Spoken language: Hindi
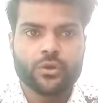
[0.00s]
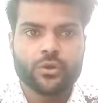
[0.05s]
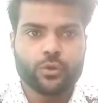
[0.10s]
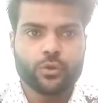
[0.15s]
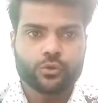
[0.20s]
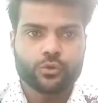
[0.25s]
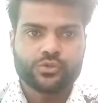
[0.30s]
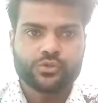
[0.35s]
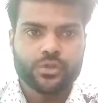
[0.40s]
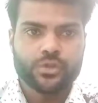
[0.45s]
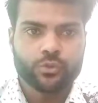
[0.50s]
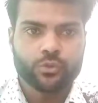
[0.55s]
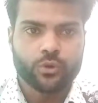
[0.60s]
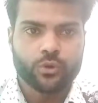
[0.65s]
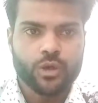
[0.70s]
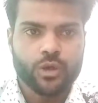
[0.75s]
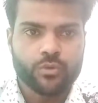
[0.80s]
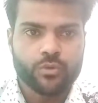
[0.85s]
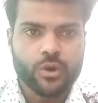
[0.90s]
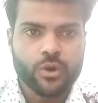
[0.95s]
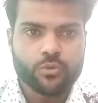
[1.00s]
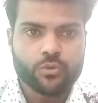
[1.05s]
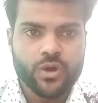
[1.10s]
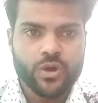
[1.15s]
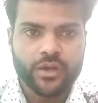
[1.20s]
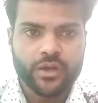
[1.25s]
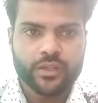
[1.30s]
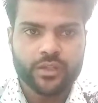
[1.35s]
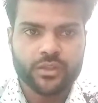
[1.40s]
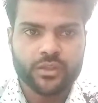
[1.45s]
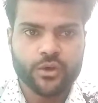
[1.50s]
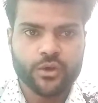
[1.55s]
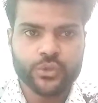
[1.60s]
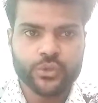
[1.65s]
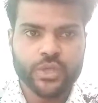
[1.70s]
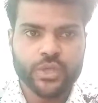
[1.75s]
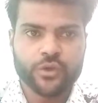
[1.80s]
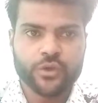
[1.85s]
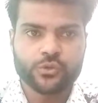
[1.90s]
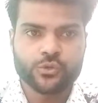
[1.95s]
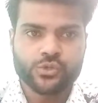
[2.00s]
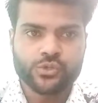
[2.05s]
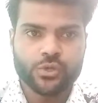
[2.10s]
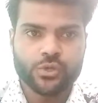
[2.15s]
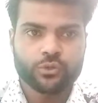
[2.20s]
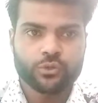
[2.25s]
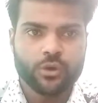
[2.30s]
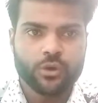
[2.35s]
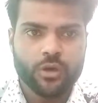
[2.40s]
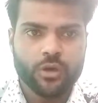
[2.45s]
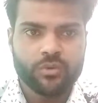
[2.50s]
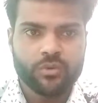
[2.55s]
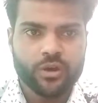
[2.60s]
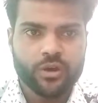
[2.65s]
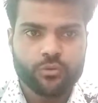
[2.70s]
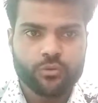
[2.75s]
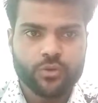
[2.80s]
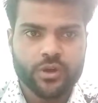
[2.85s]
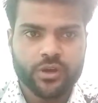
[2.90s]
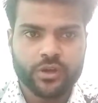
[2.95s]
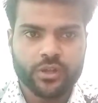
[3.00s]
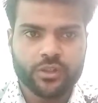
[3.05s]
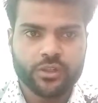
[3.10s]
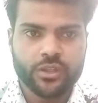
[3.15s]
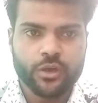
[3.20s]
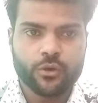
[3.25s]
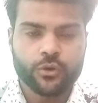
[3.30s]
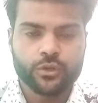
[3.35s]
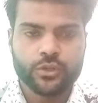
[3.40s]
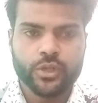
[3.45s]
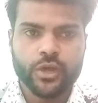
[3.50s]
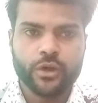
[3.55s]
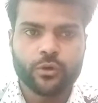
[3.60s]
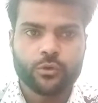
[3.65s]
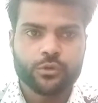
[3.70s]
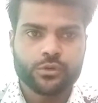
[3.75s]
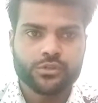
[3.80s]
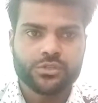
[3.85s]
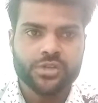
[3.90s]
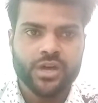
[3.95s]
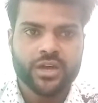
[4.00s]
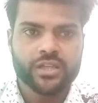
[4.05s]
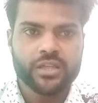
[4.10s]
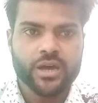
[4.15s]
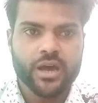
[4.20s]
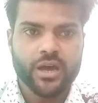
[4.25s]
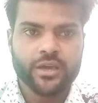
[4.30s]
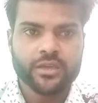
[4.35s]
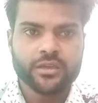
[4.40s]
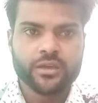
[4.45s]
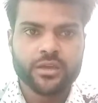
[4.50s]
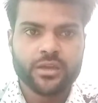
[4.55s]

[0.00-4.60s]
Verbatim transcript: और उससे थोड़ा बड़ा हुआ कितना होता है उससे थोड़ा बड़ा हुआ कितना होता है और ज़्यादा हाई